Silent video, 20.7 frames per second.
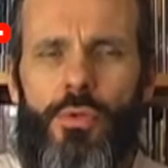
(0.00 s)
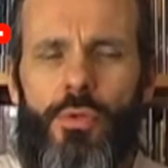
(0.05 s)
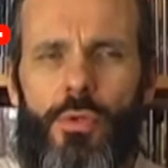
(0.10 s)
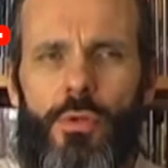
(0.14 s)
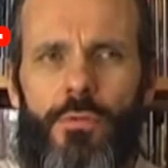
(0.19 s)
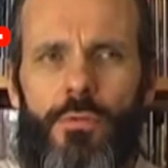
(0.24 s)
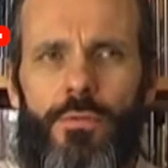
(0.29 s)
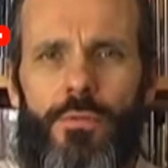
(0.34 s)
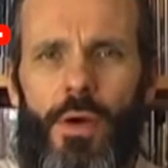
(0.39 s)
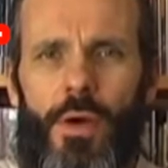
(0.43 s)

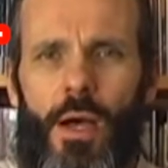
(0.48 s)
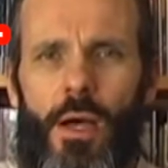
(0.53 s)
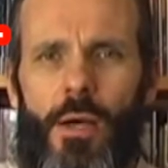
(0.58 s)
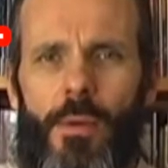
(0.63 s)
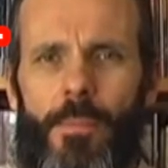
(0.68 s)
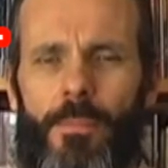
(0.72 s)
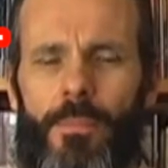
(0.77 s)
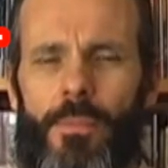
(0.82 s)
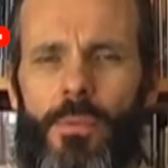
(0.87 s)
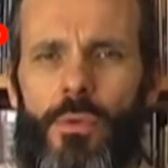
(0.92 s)
que
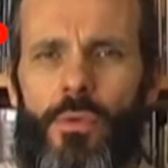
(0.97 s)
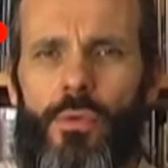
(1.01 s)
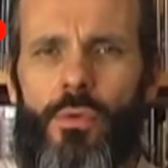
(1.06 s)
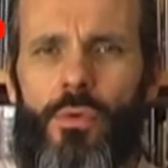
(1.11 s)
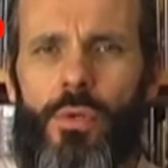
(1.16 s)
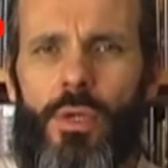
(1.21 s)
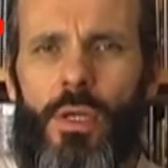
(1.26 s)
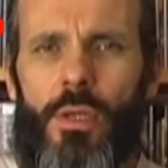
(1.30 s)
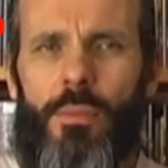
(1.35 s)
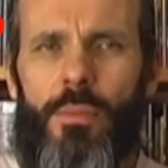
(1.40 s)
Fa,
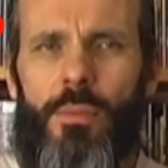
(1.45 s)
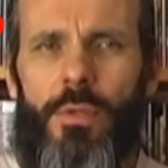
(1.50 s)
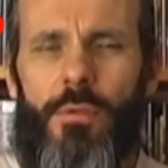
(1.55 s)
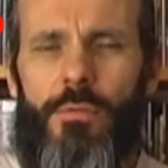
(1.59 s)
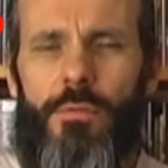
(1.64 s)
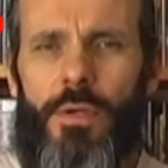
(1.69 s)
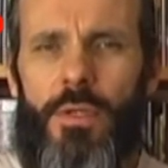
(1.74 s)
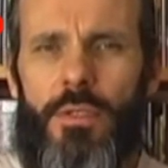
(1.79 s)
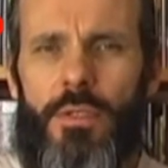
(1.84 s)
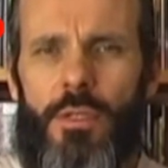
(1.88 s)
Do, Ré, Mi,
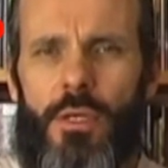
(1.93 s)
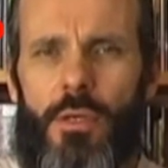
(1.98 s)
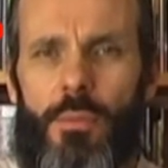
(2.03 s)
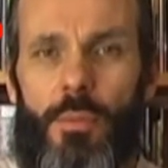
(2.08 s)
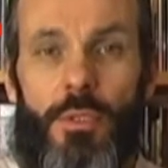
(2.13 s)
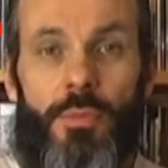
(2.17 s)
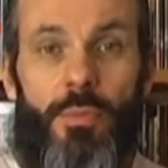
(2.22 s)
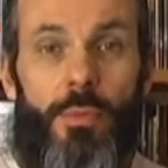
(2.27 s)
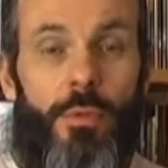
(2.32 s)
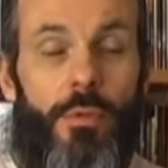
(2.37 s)
Fa, Sol,
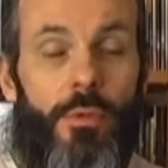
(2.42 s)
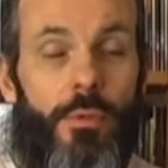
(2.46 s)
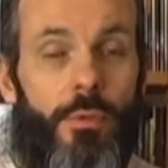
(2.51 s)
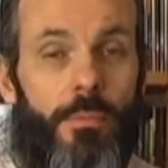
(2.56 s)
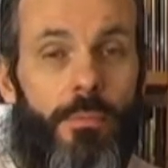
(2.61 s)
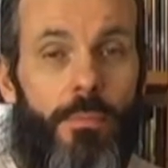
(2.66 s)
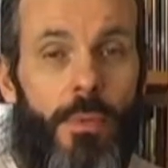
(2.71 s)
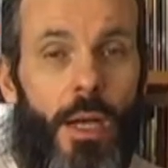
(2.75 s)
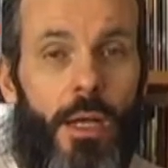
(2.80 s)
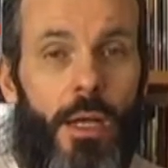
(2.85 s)
ben, je peux
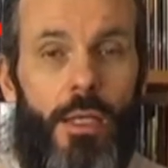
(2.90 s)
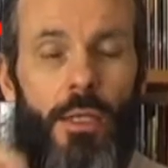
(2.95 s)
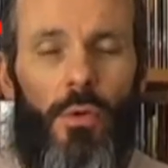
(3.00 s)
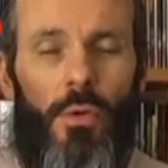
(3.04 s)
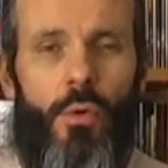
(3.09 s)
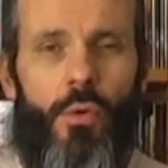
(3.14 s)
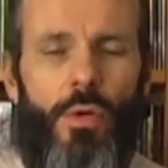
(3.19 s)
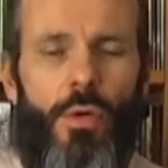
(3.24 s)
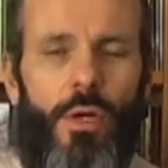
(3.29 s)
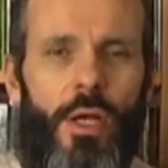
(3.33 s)

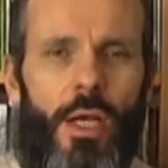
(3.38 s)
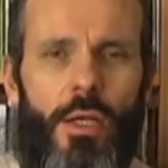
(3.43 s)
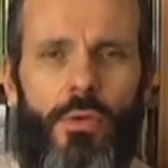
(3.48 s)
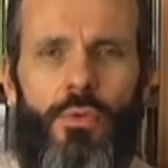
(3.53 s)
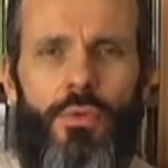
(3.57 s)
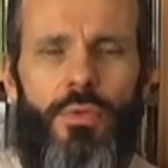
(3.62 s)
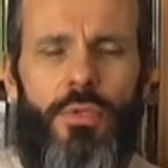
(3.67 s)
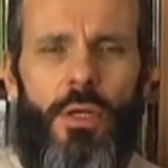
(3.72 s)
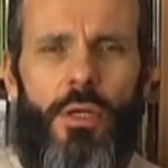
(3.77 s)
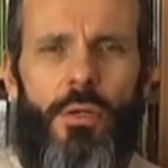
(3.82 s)
aller au-delà
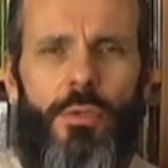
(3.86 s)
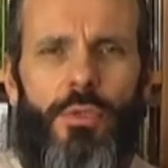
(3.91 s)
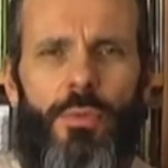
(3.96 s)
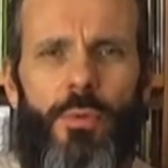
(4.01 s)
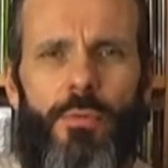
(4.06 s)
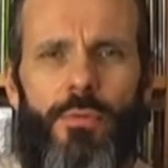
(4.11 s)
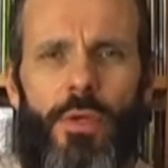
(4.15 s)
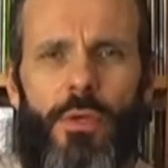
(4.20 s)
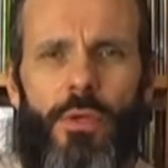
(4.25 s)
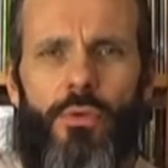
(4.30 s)
du Sol. Je
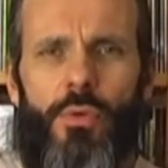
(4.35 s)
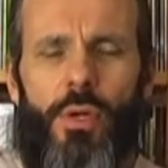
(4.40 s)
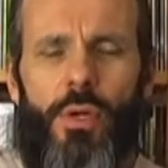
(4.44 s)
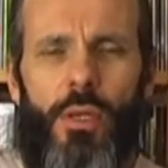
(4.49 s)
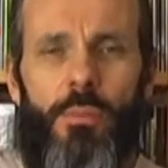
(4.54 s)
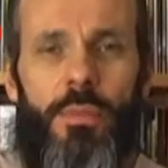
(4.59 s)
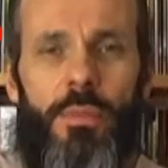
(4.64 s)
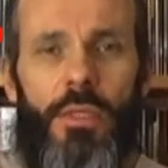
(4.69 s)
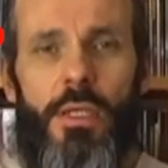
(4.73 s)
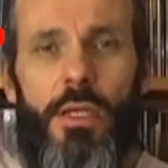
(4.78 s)
peux faire Do,
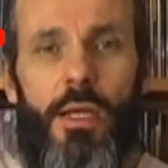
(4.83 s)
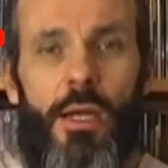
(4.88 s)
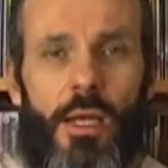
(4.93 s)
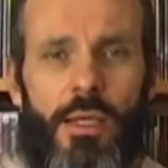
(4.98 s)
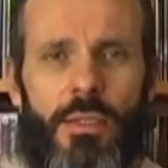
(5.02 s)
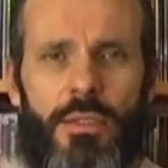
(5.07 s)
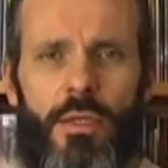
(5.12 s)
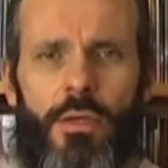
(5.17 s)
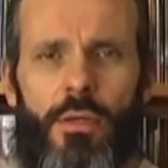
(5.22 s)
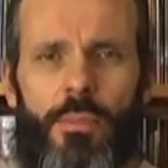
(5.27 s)
Ré, Mi,
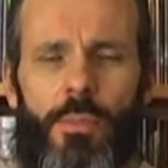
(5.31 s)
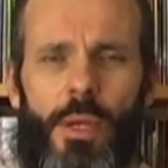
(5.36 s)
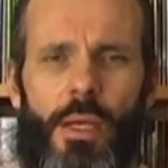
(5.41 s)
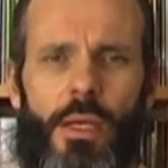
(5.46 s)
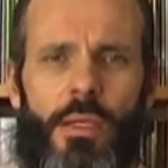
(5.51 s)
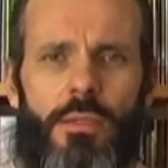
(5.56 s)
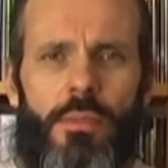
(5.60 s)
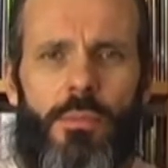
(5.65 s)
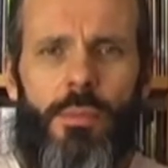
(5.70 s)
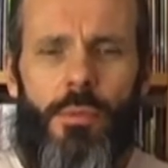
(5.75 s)
La, Sol par
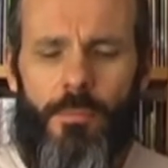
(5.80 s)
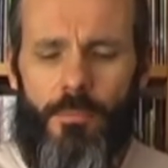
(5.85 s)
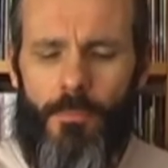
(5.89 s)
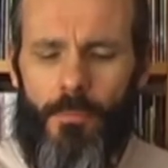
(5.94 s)
exemple.